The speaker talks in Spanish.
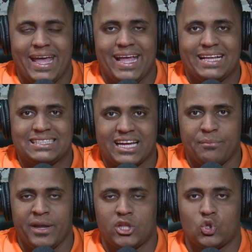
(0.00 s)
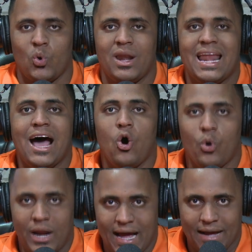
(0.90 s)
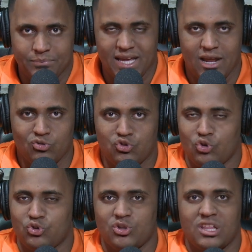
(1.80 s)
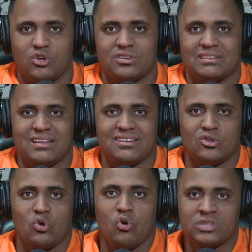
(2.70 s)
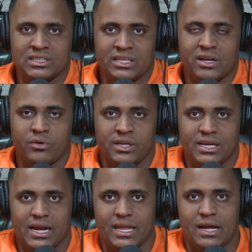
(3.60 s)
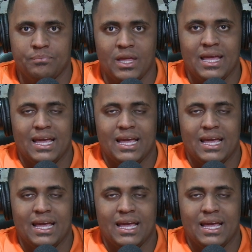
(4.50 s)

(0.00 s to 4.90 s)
en el segmento La Hora de la Unción, donde Dios está haciendo cosas extraordinarias.